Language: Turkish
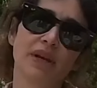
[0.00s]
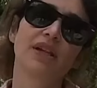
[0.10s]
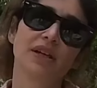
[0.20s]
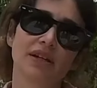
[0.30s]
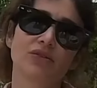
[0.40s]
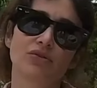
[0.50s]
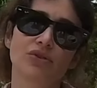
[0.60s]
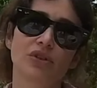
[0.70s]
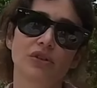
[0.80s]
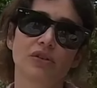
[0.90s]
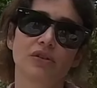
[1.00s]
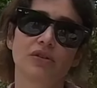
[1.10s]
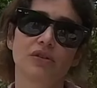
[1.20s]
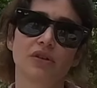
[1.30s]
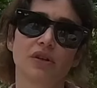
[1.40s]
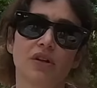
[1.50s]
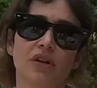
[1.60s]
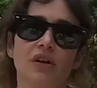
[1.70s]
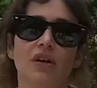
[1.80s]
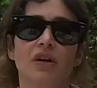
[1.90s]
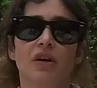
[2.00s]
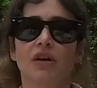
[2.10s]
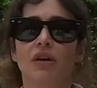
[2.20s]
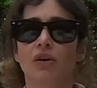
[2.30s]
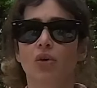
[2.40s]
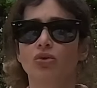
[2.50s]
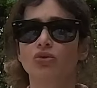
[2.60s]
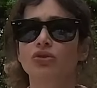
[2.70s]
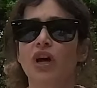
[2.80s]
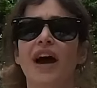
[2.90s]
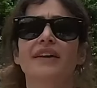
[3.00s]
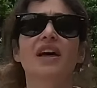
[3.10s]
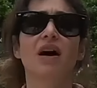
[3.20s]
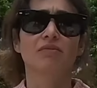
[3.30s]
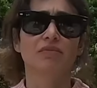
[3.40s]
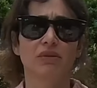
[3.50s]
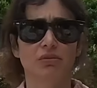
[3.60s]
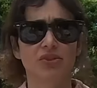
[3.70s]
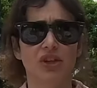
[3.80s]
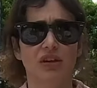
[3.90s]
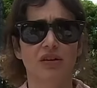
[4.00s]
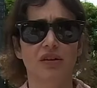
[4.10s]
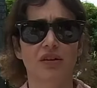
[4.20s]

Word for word: belli yani sonuçta. Onur ve haysiyet ne demek Ayşenur? Onur erdem gibi bir şey.